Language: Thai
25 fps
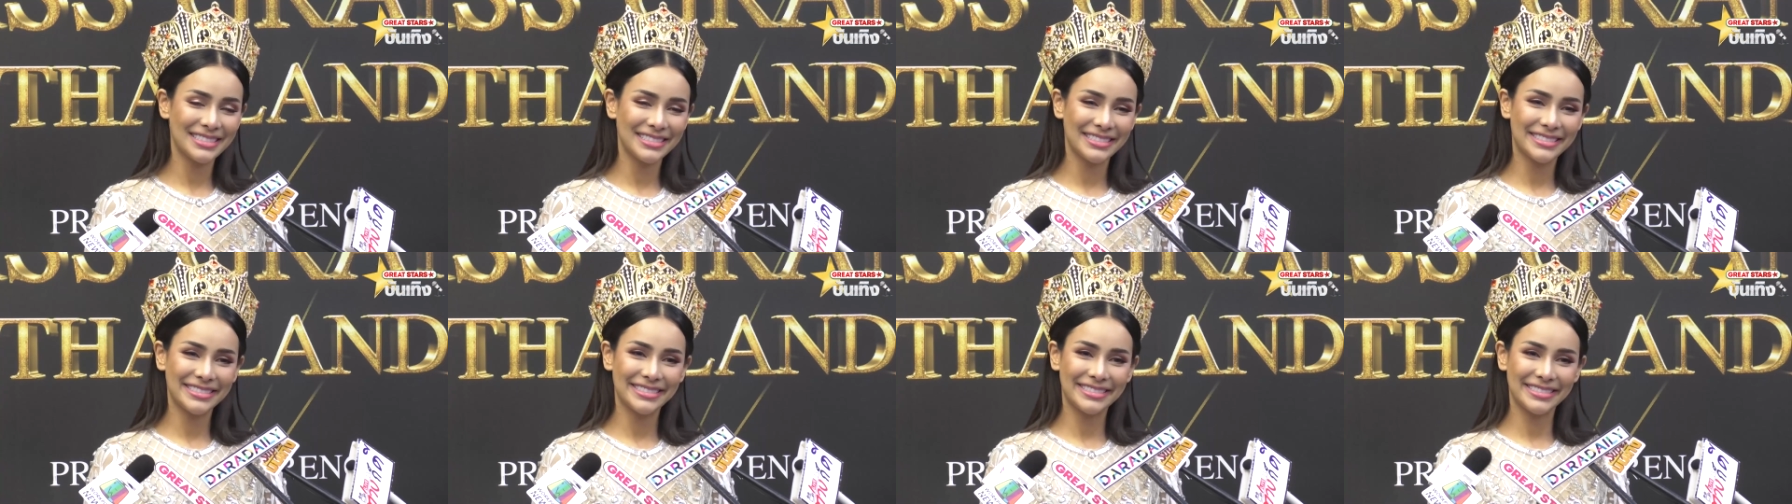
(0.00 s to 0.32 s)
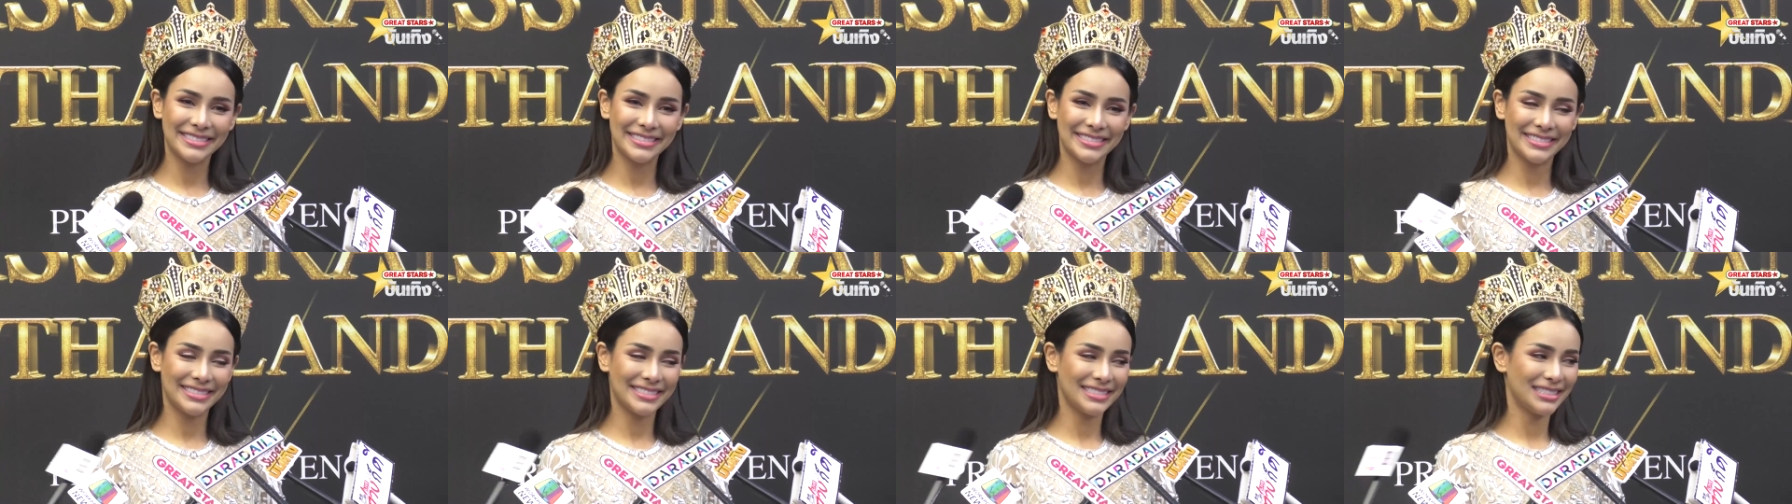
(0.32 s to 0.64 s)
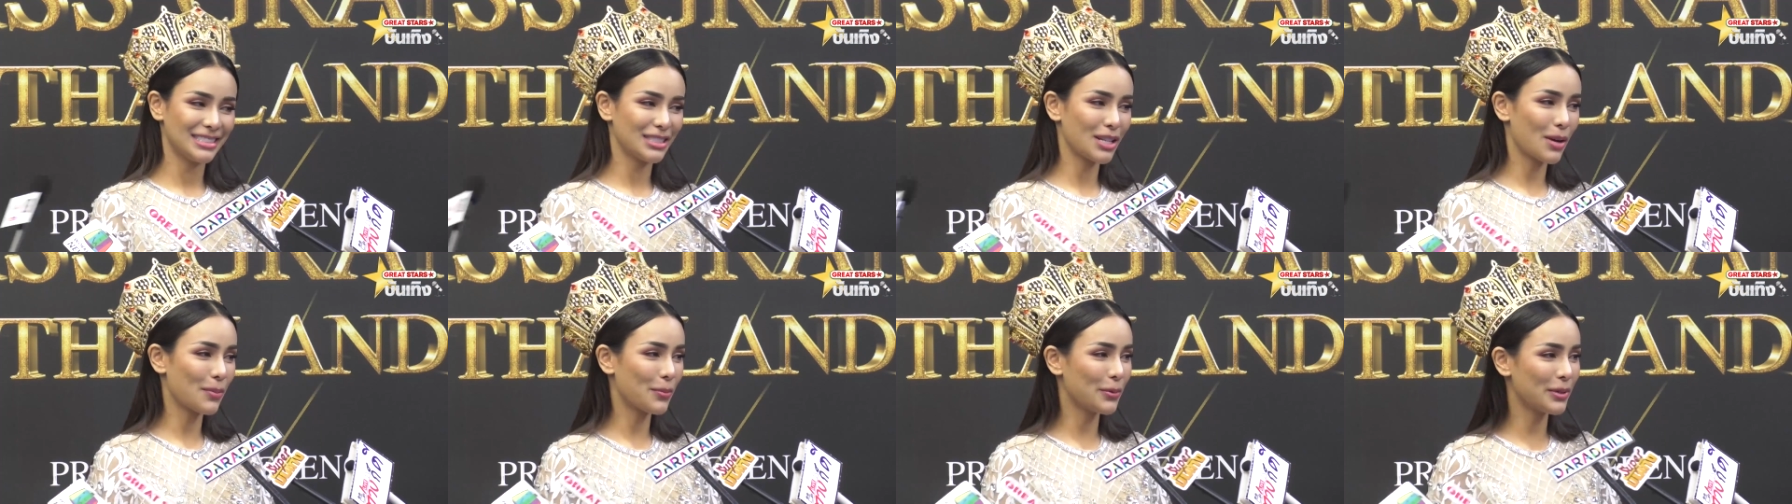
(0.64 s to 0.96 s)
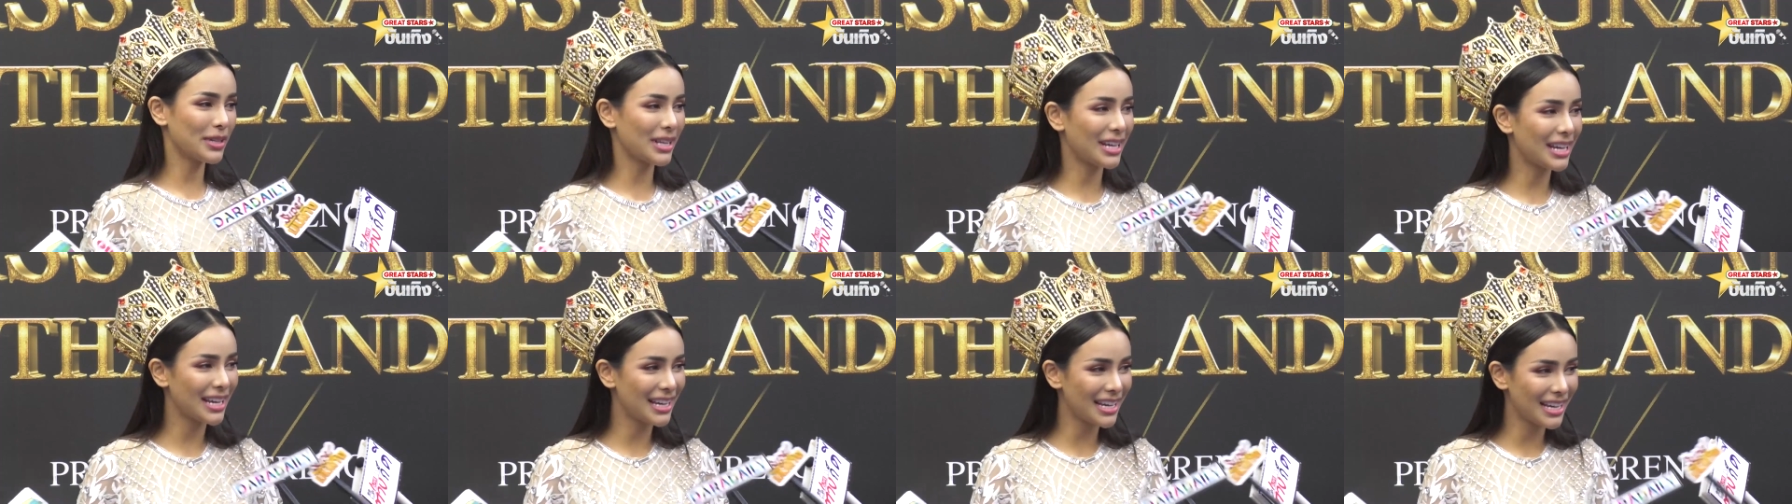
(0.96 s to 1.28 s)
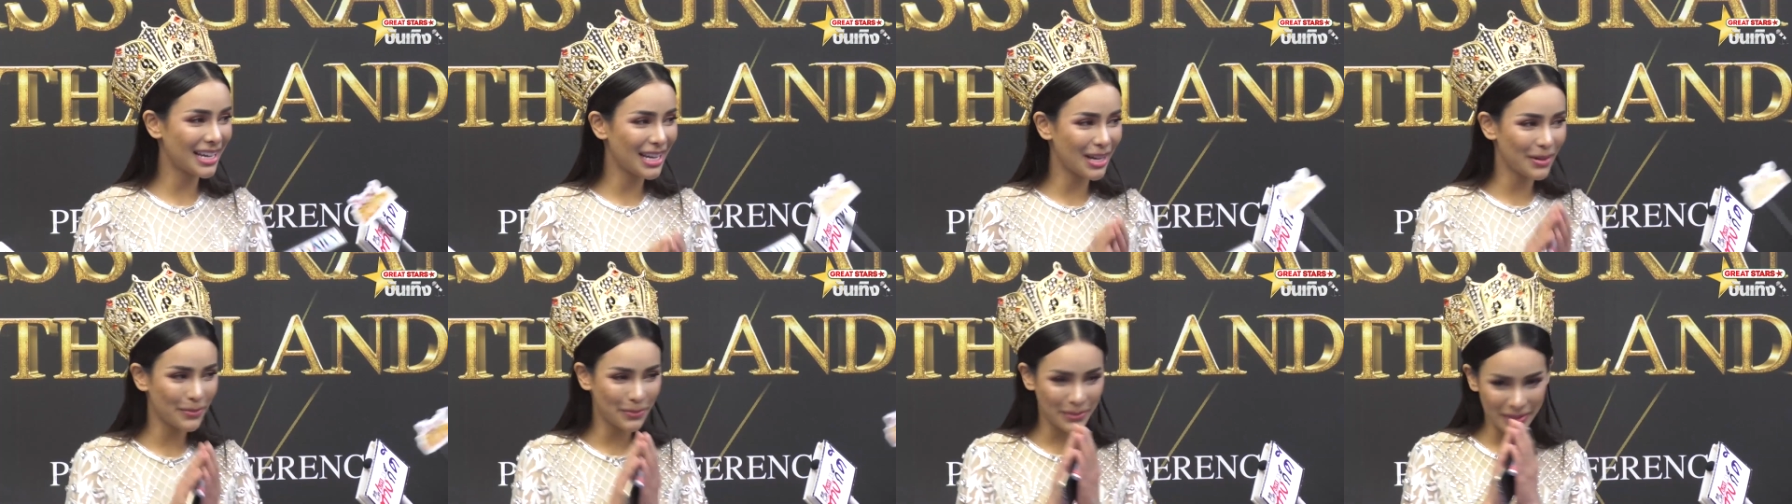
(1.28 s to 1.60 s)
โอเคขอบคุณ
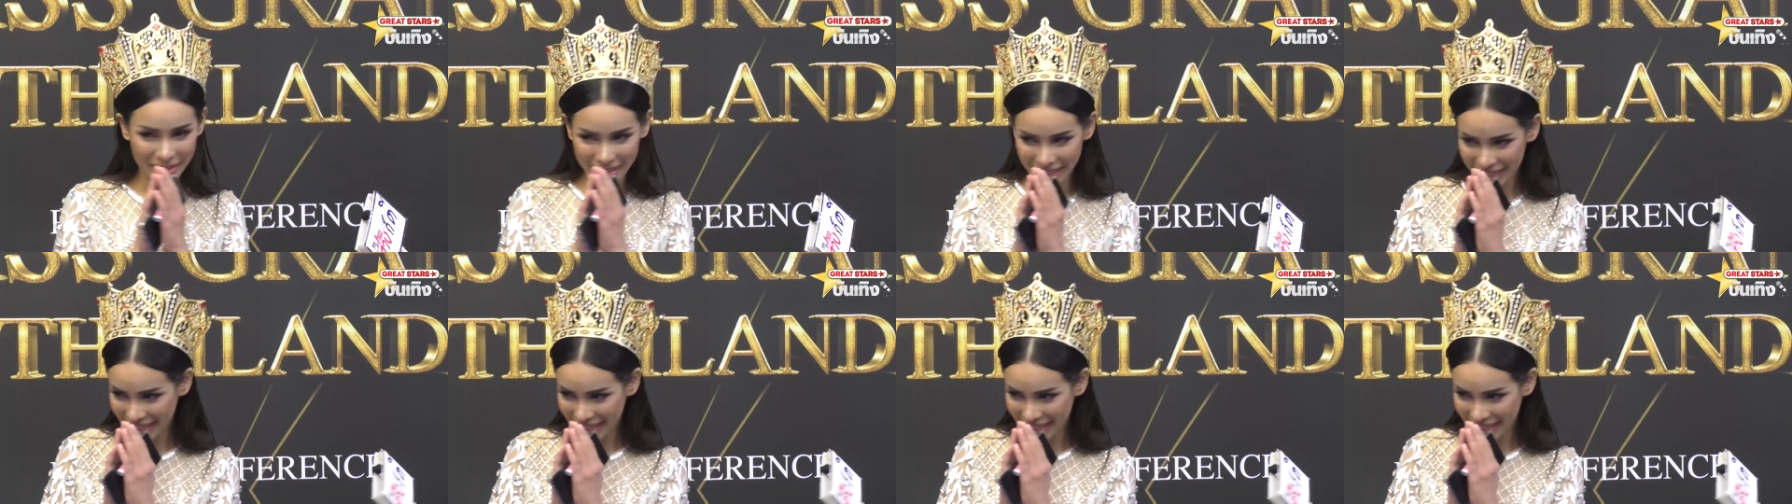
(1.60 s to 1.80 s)
ค่ะ